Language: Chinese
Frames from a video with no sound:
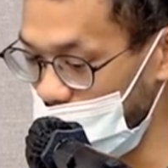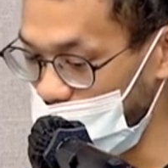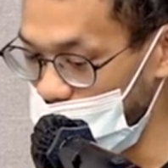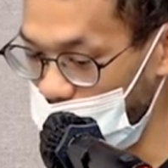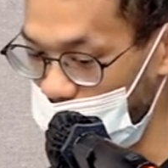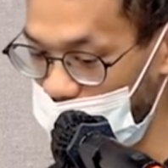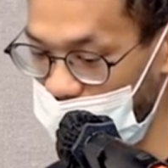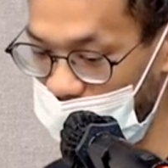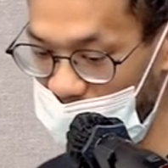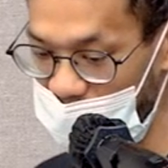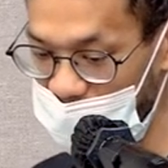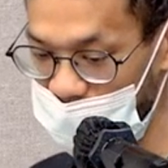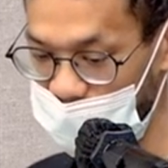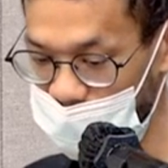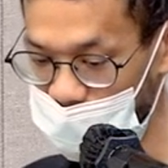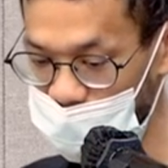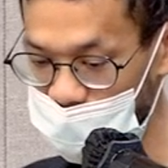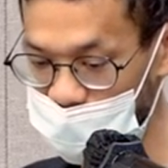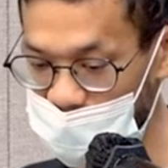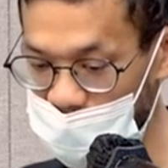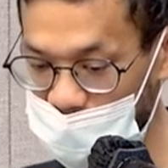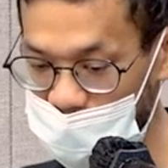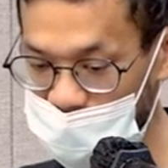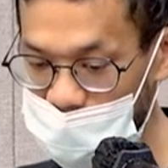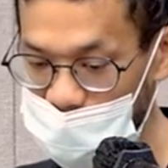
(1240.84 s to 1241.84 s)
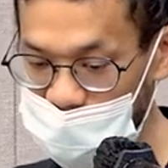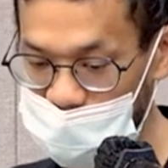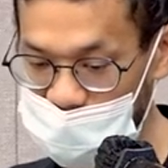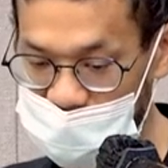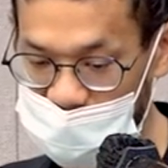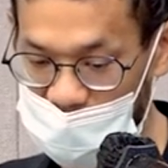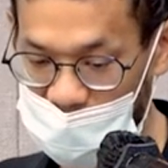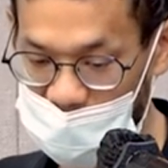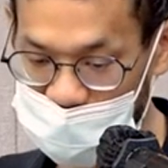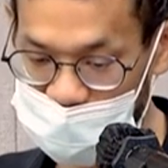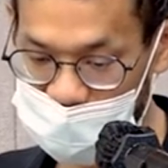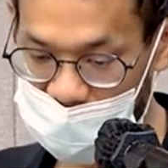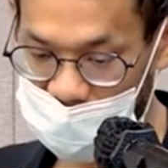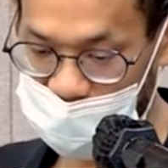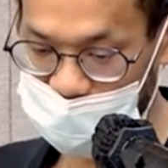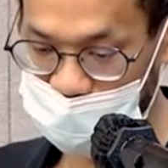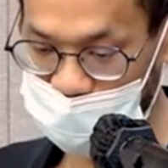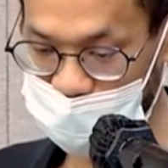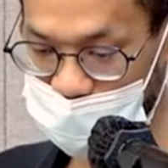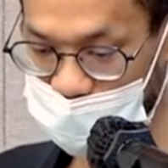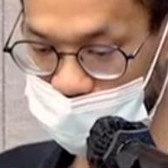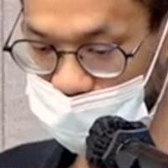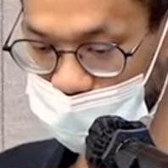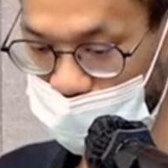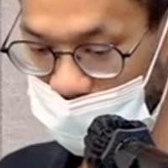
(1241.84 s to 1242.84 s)
我都放在投影片里面，就是大家大家有
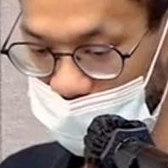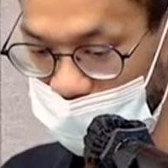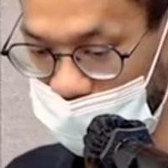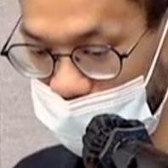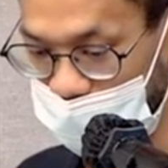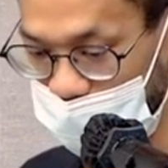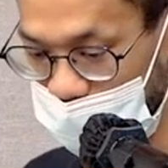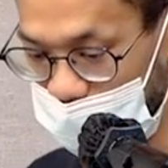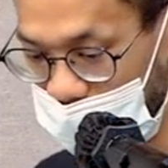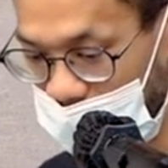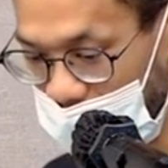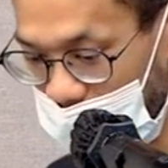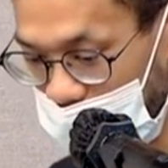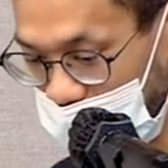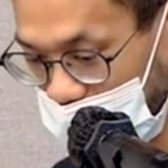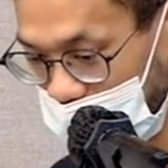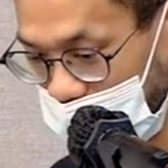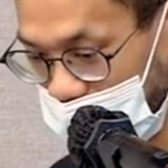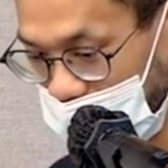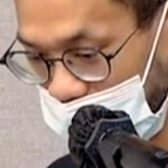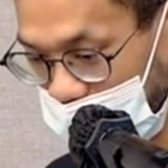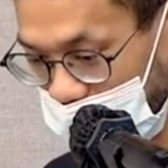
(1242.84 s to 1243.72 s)
兴趣的话可以去看